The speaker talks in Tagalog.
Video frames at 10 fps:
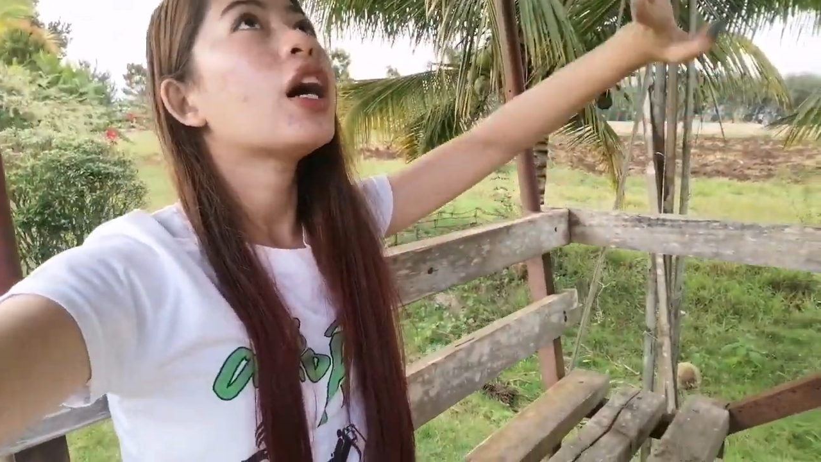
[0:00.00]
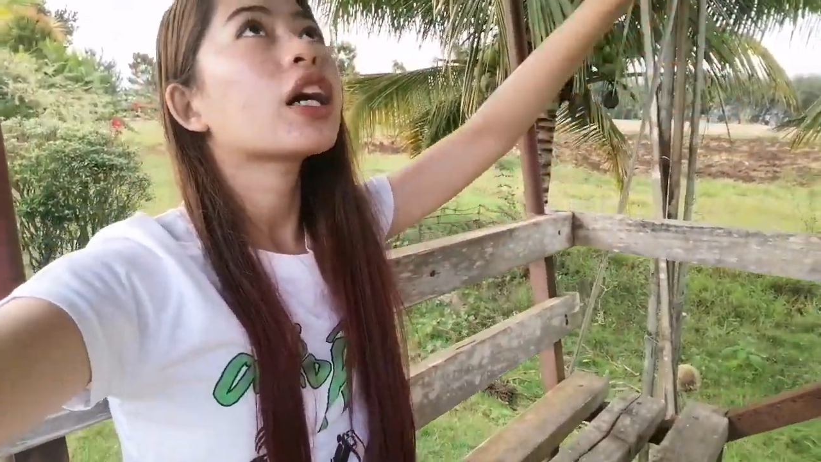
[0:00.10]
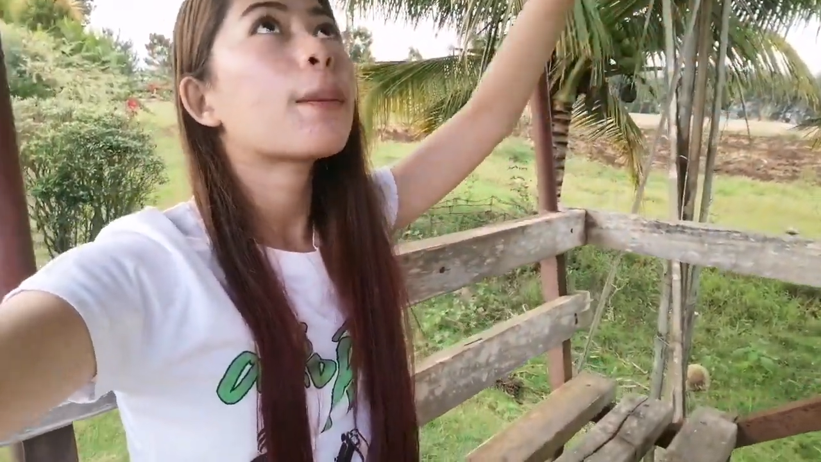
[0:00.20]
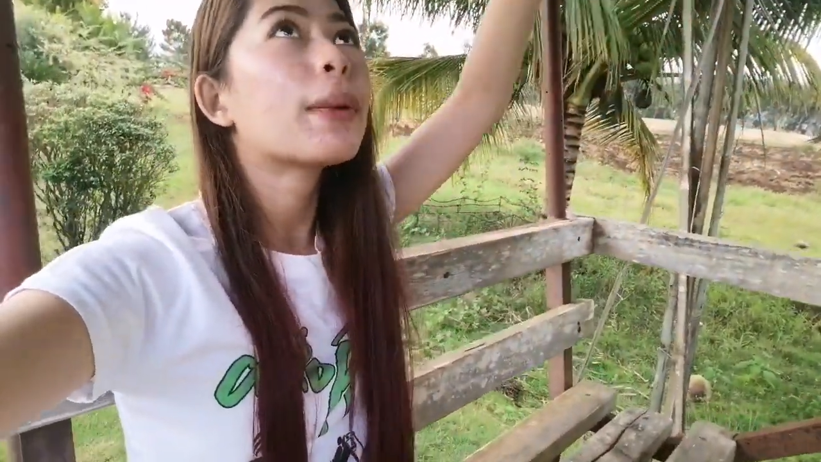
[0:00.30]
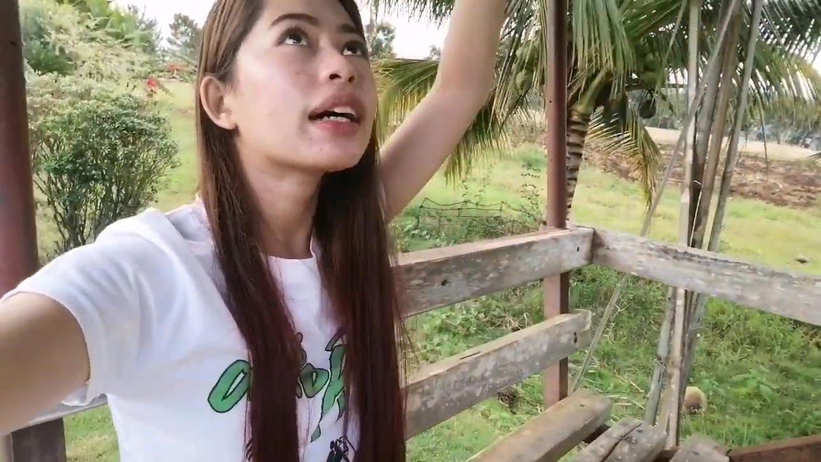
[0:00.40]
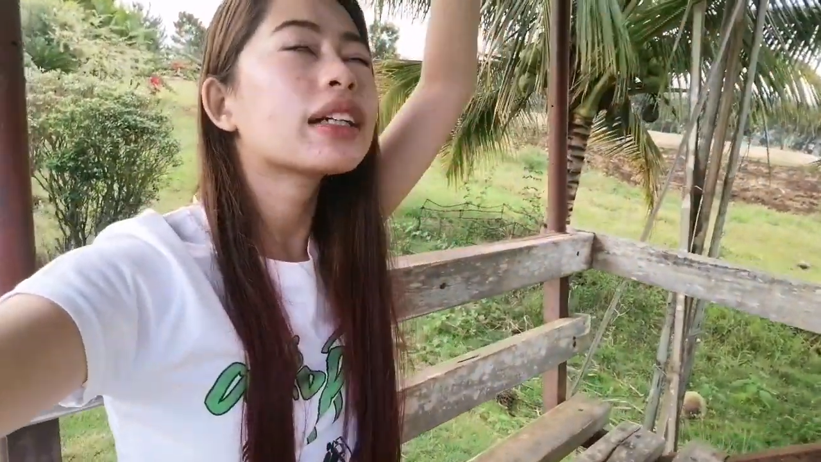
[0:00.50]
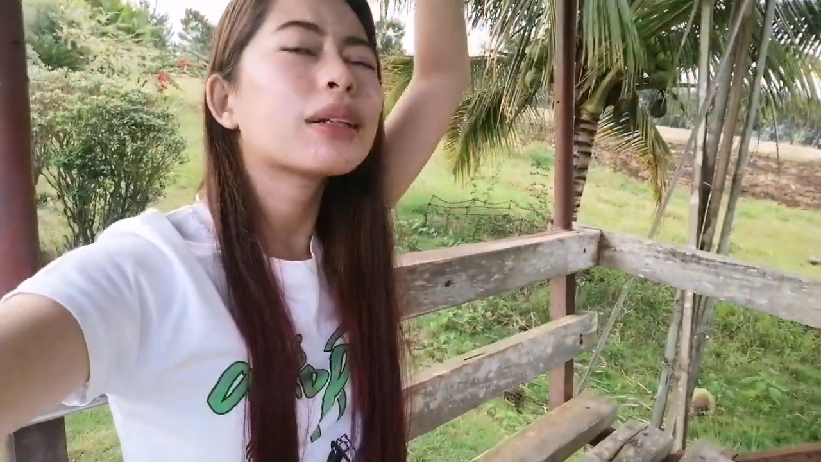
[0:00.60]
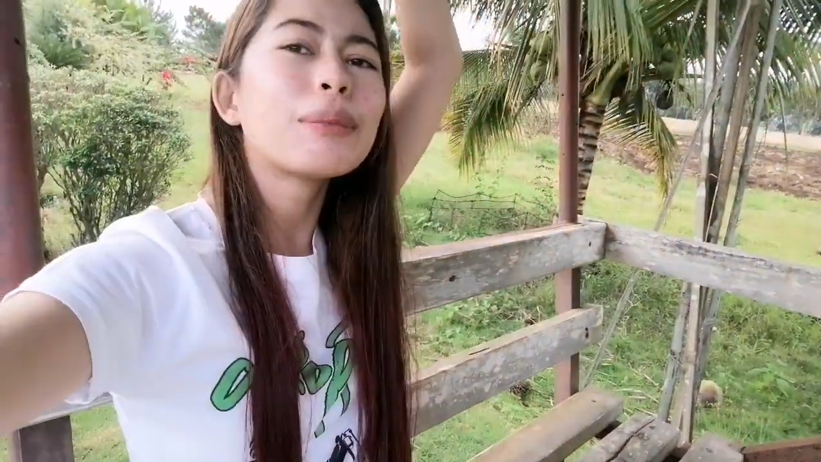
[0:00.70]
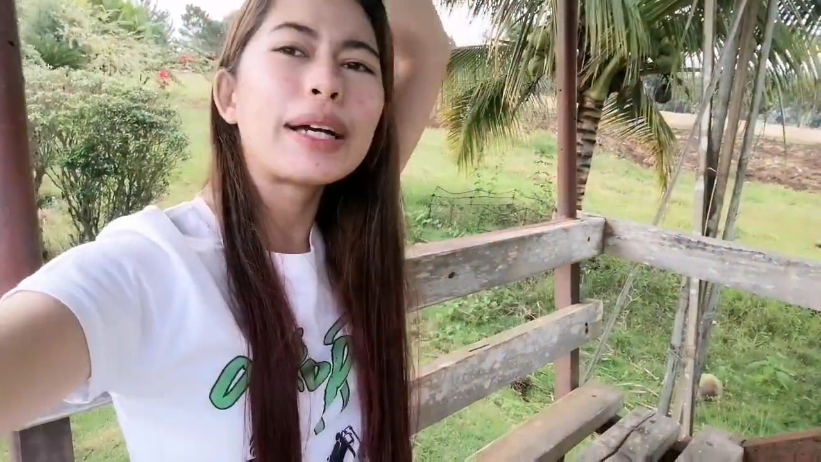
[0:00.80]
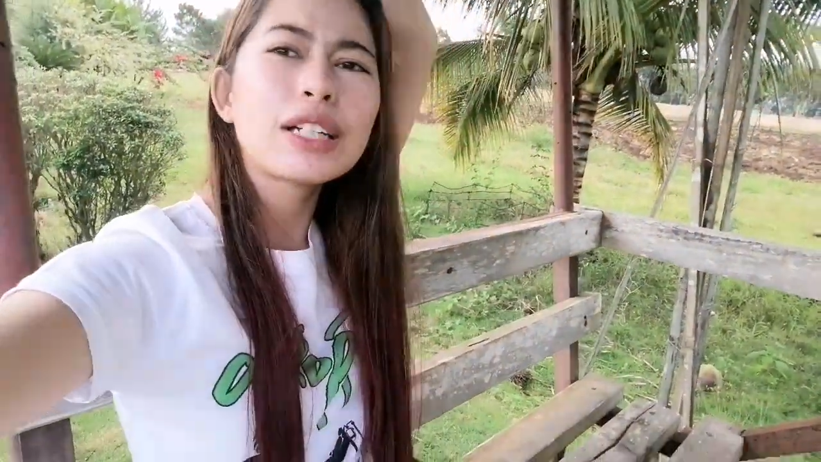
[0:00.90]
kapag
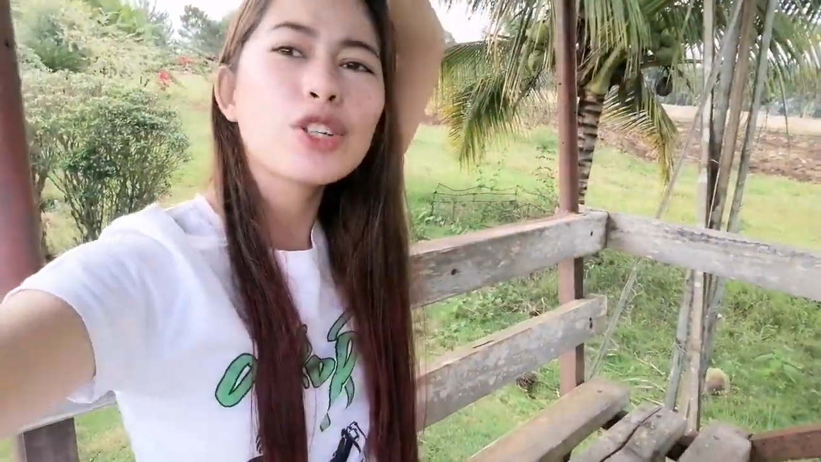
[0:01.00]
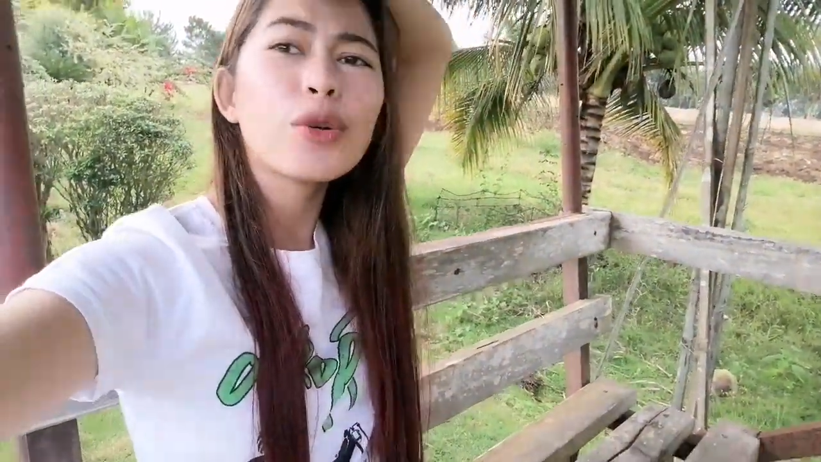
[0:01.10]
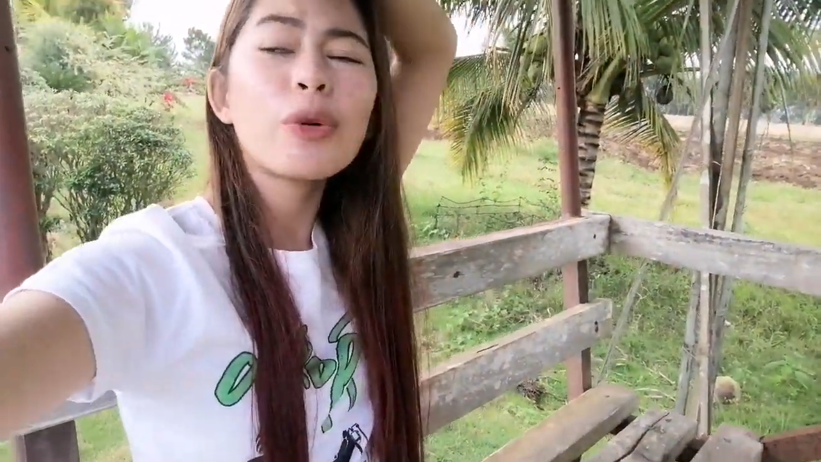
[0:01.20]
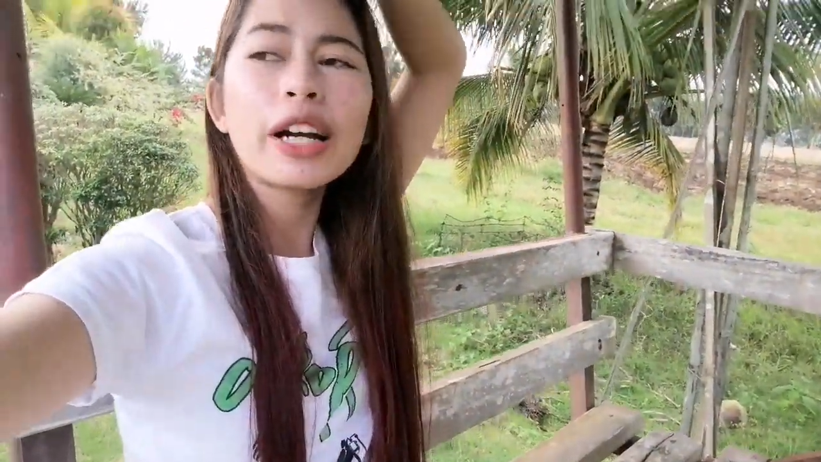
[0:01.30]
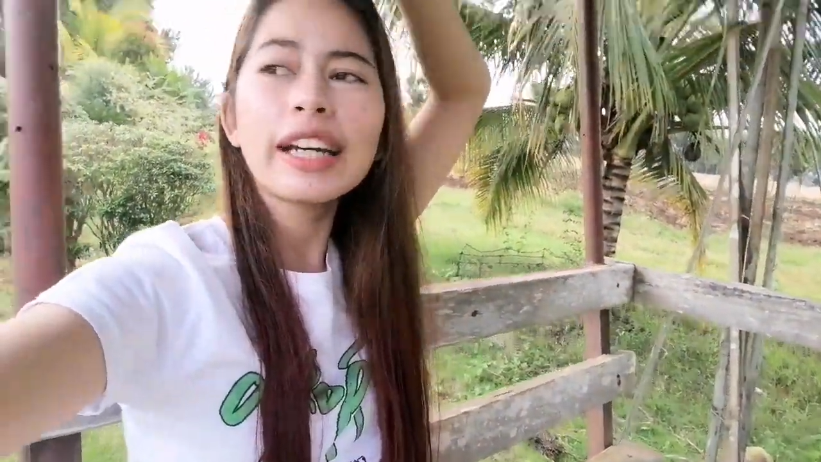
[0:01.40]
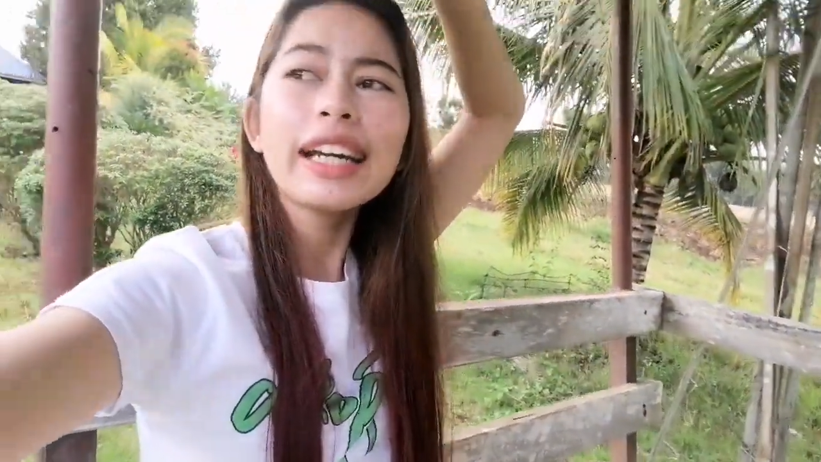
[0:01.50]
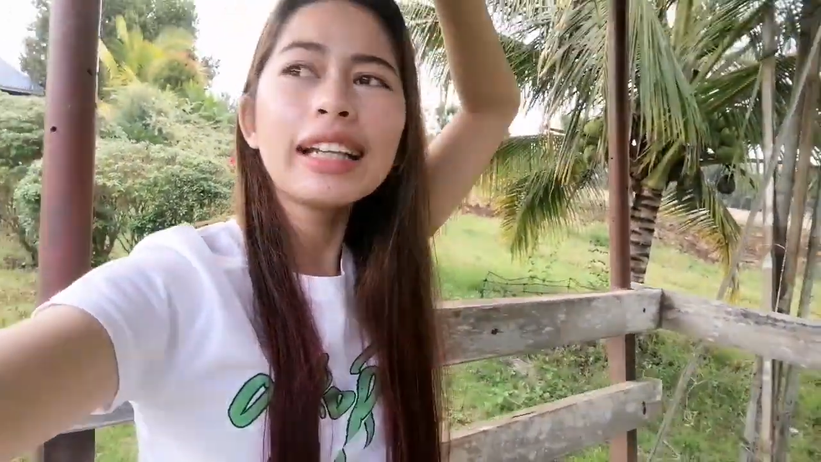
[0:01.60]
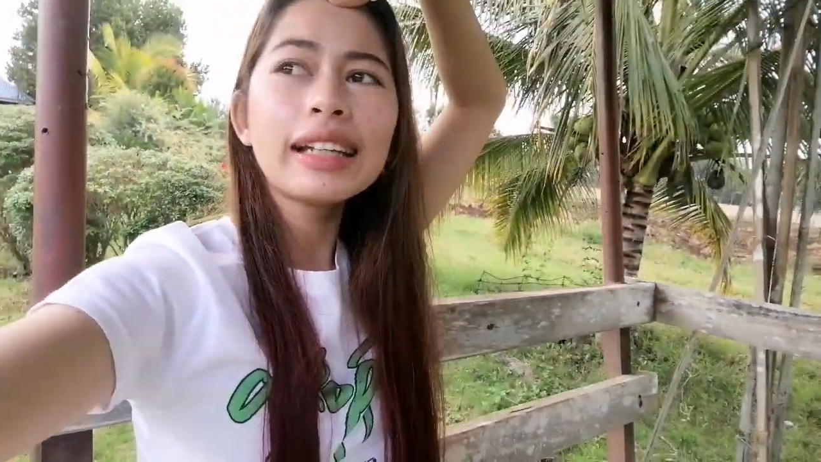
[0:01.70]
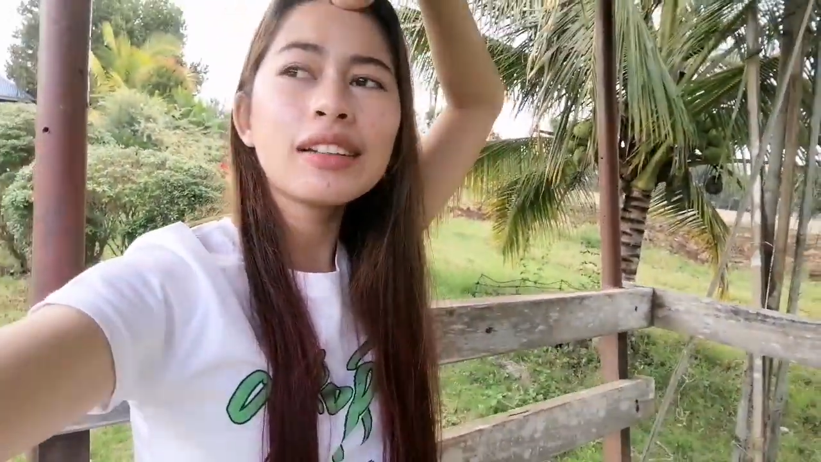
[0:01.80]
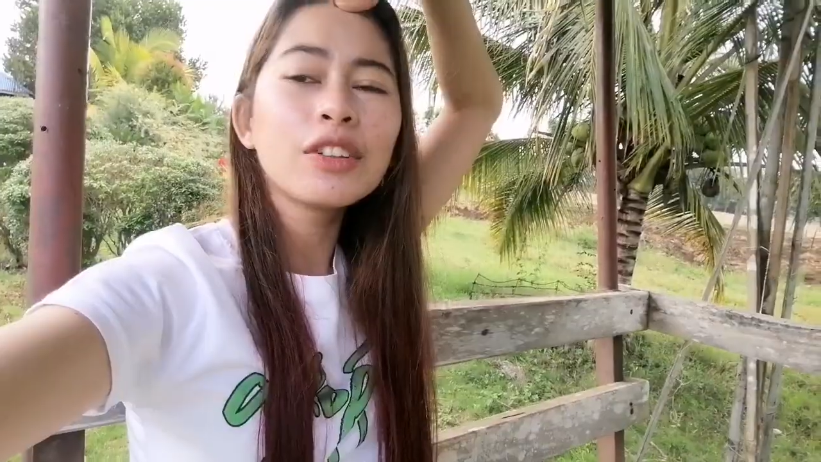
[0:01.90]
sobrang
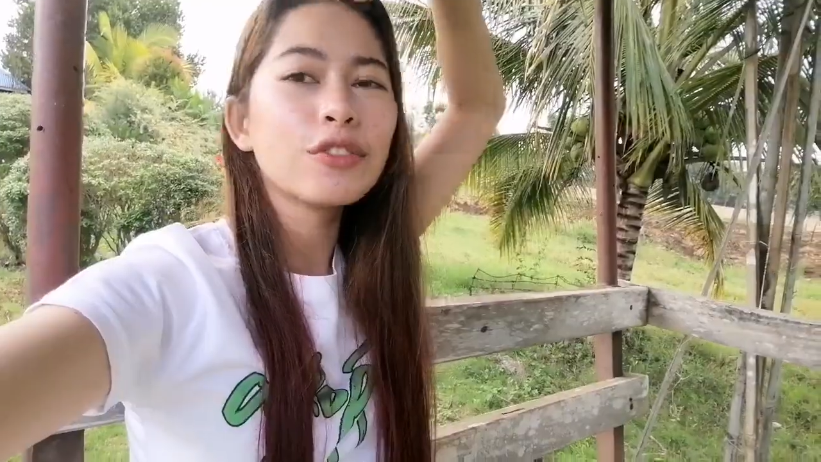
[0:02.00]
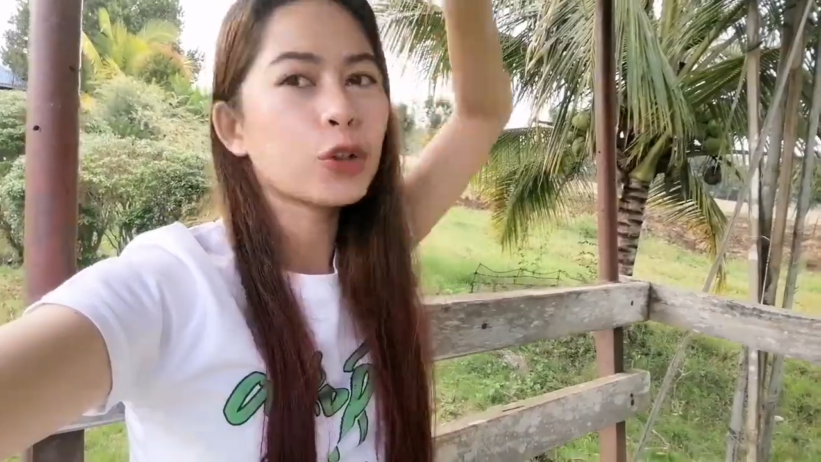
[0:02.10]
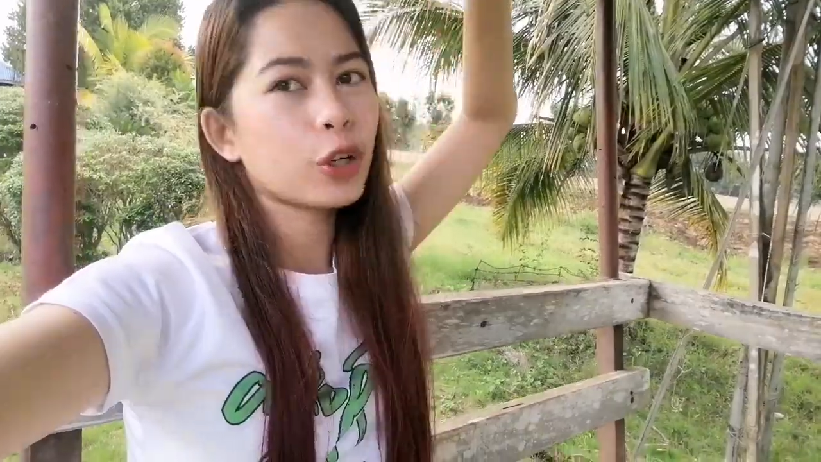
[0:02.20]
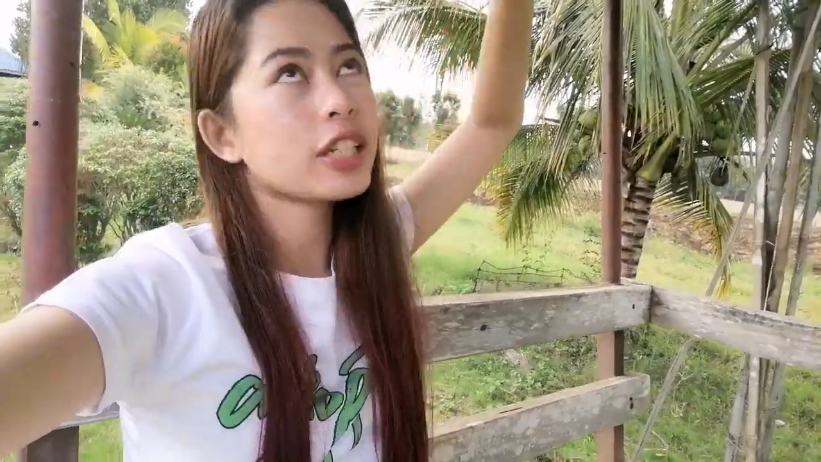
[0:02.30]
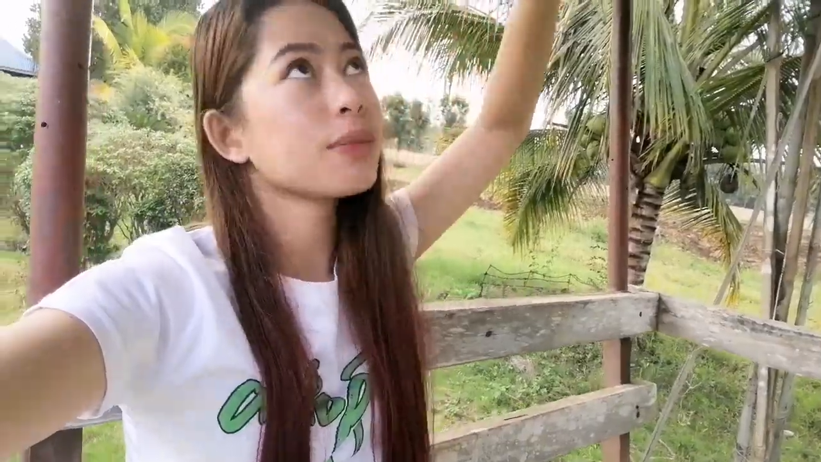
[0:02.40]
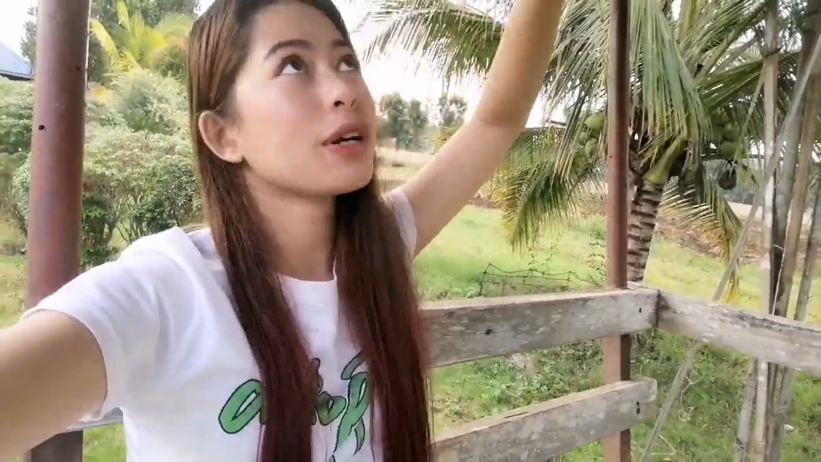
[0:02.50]
init, of course,